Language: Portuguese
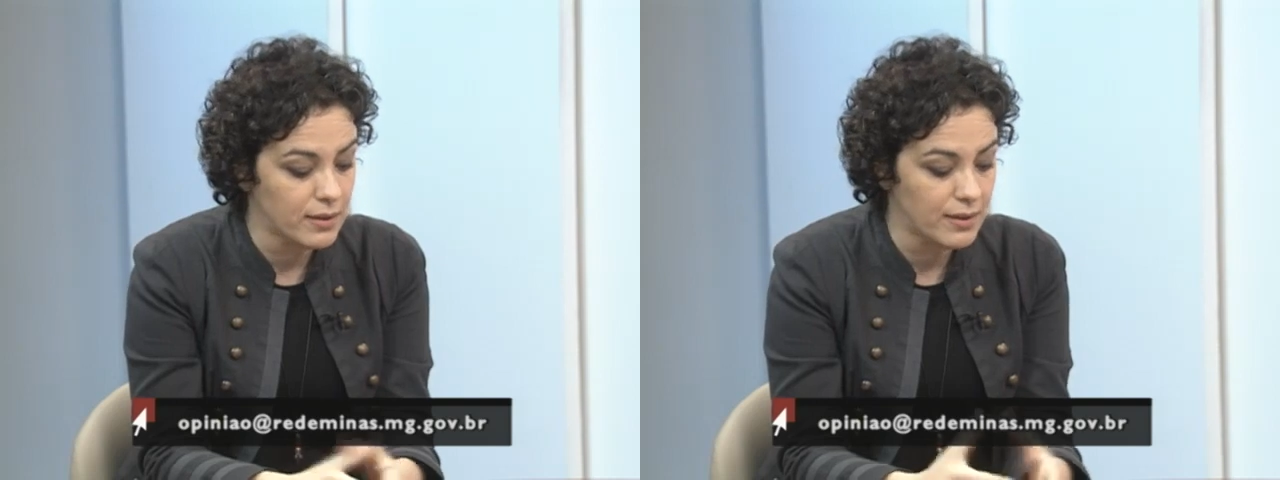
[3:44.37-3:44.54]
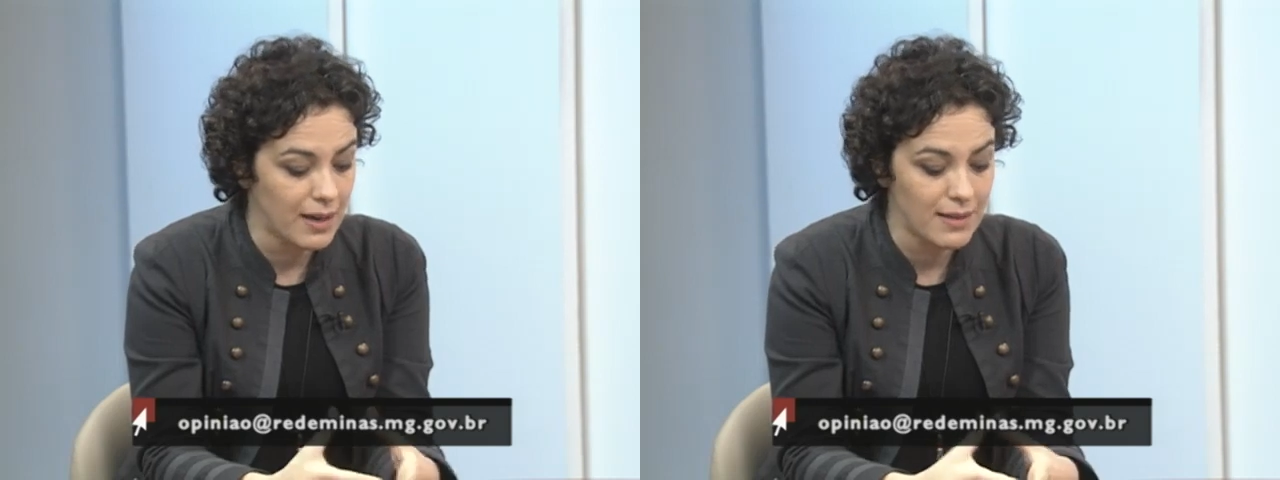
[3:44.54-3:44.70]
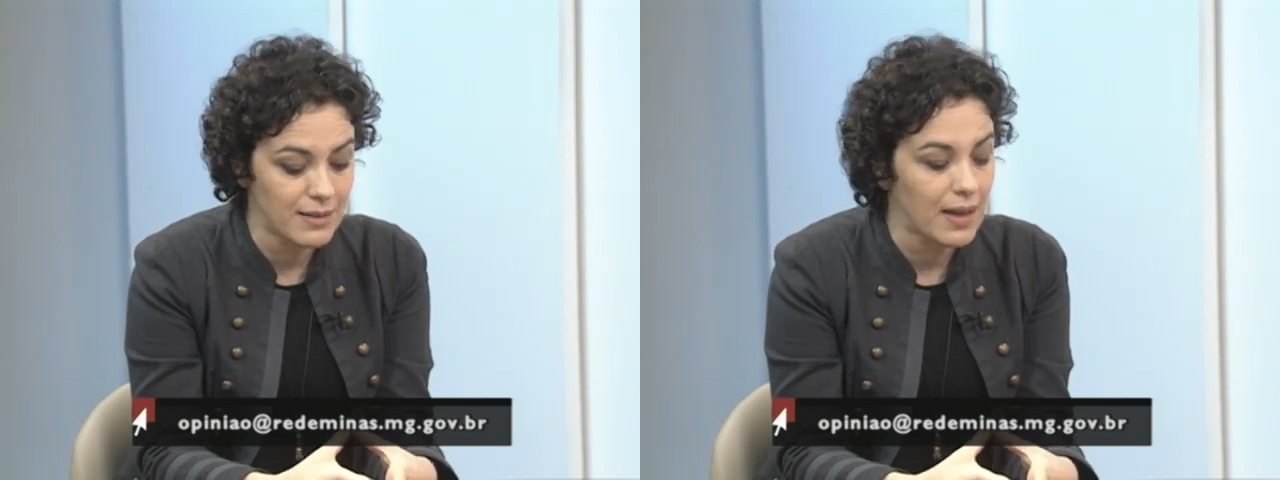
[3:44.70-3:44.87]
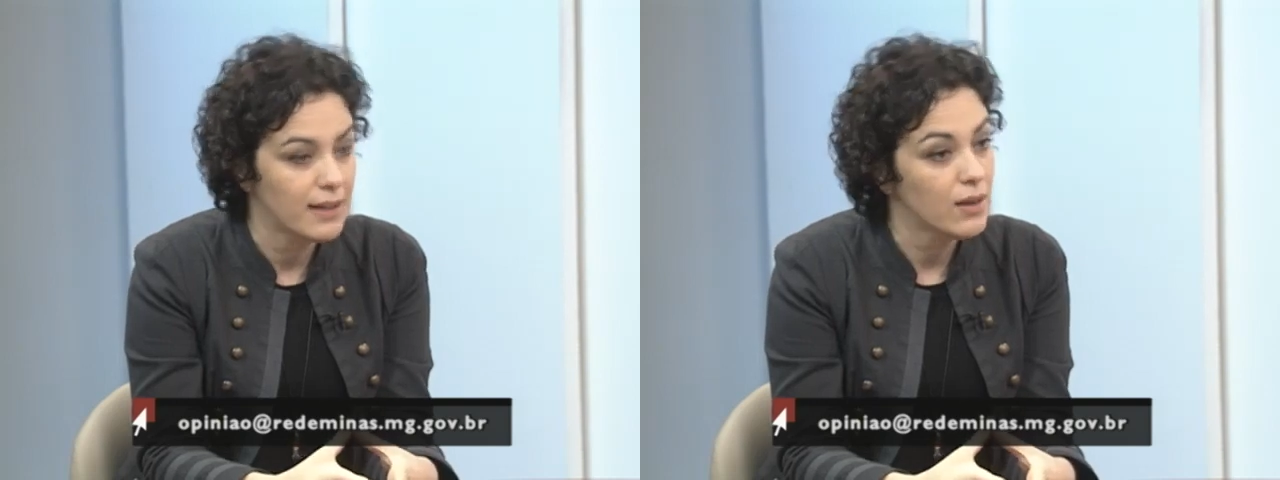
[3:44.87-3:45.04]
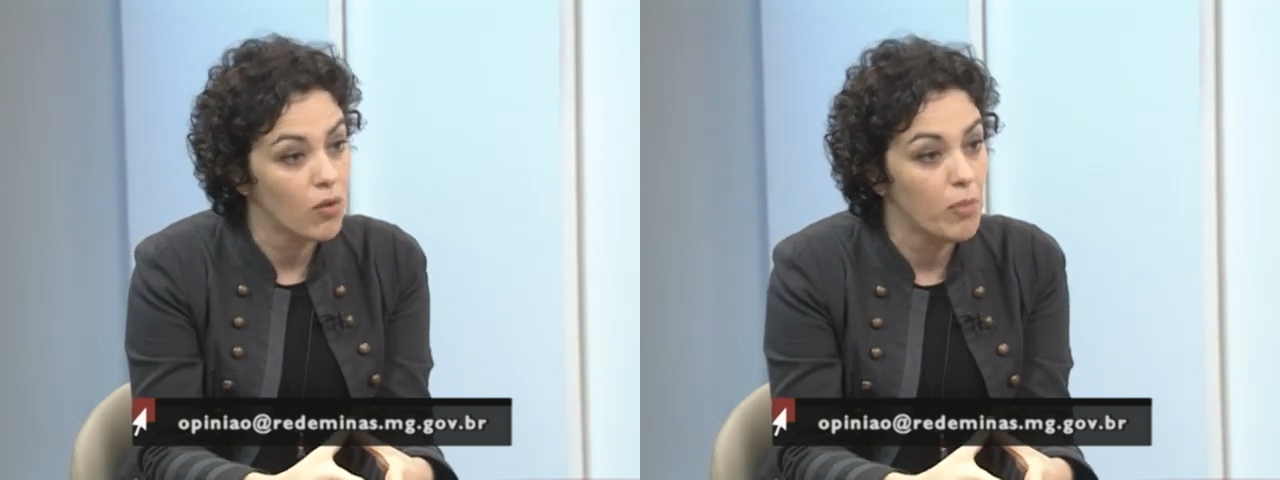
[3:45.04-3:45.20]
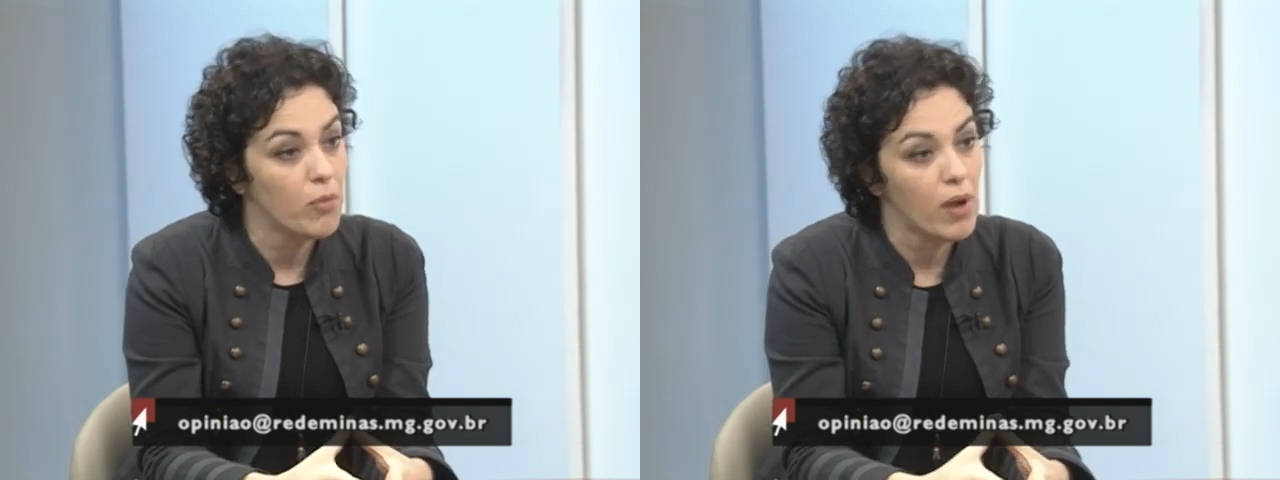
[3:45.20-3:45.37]
tratada
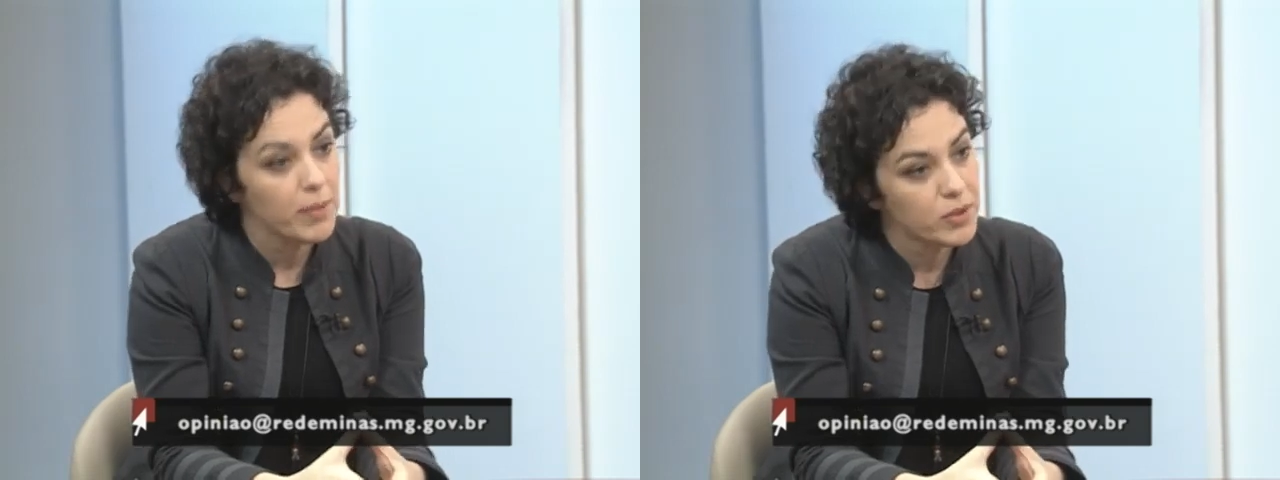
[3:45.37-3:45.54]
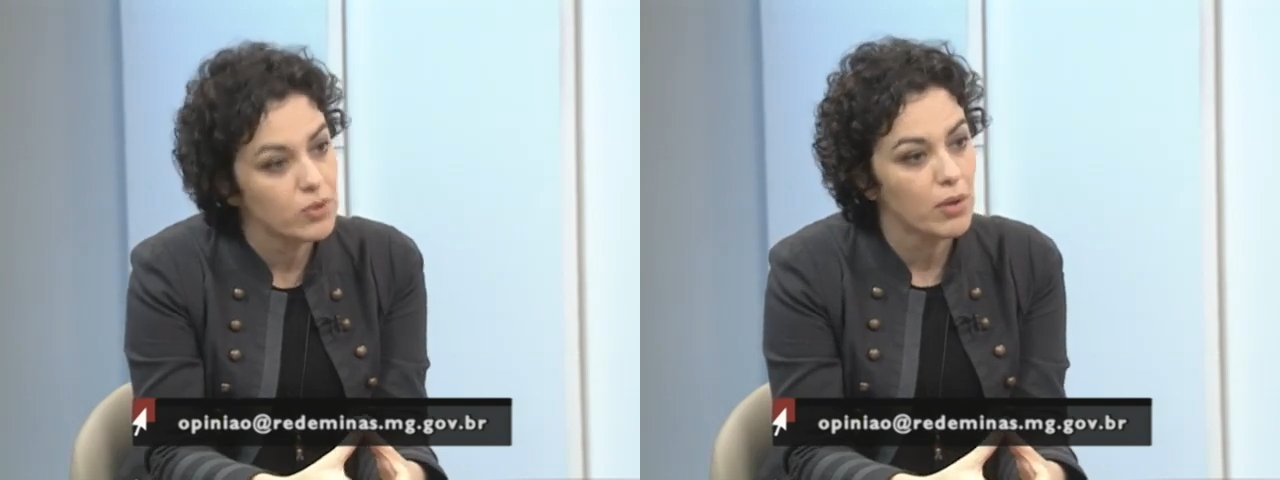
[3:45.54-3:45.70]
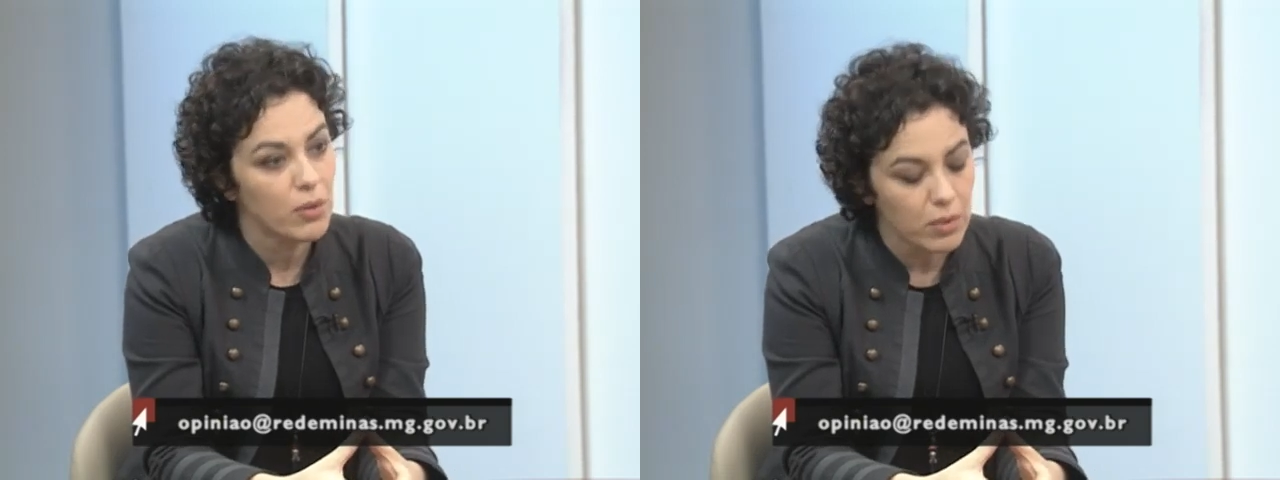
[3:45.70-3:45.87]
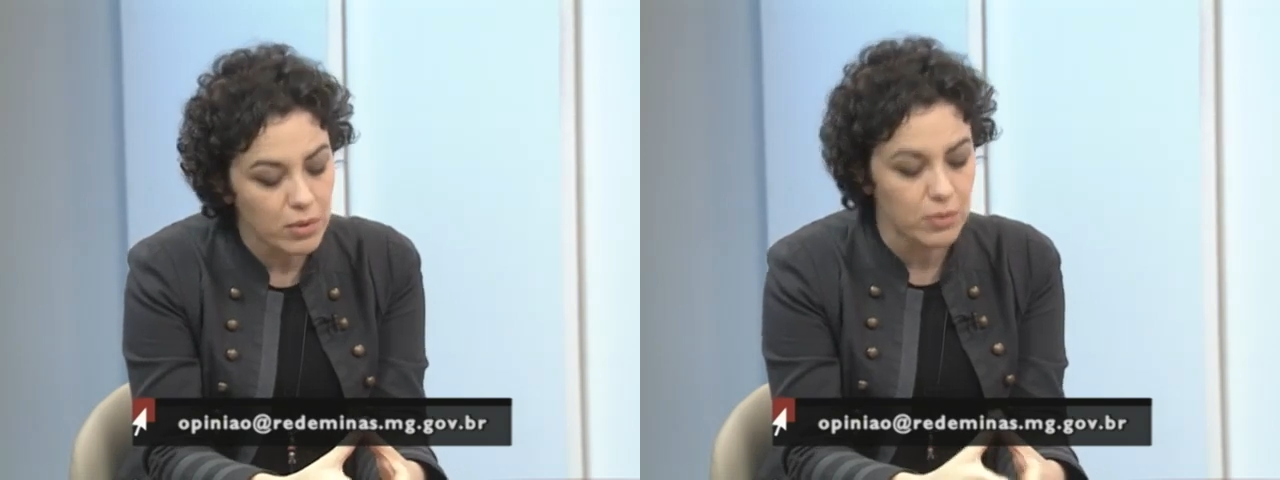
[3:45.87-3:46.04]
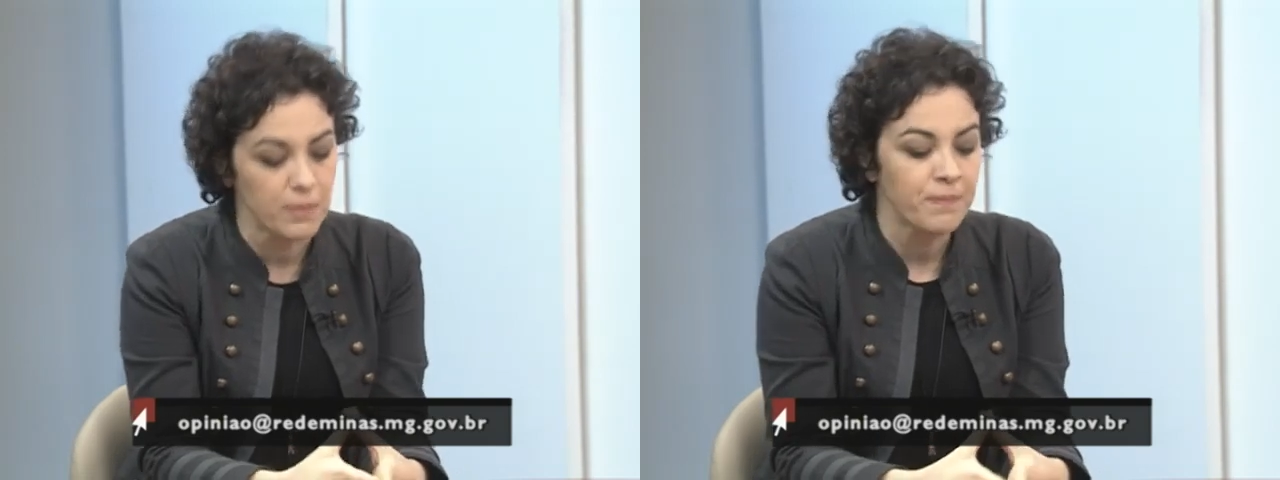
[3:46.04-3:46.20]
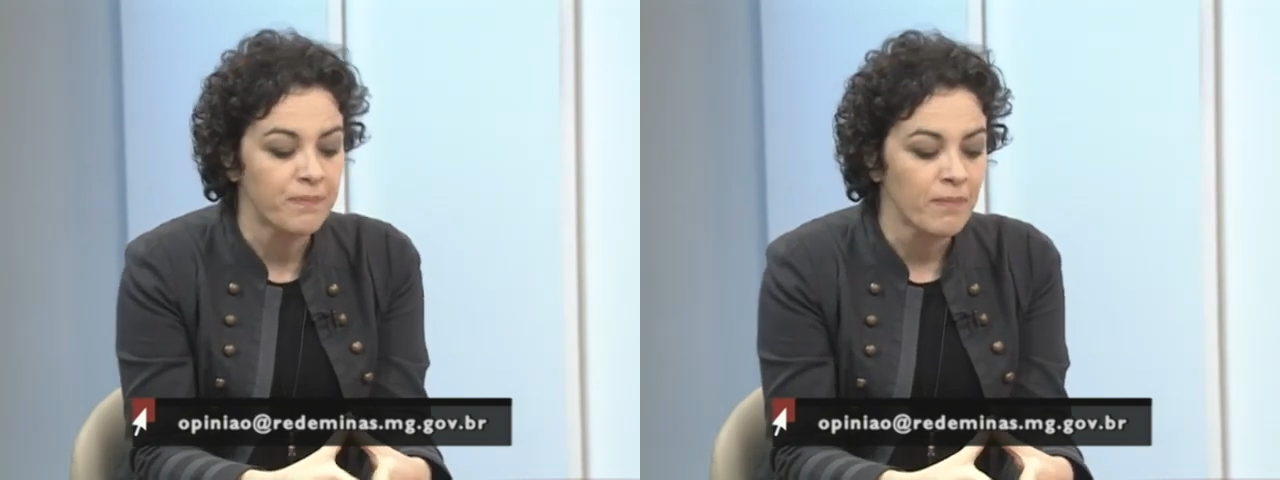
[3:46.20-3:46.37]
como um absoluto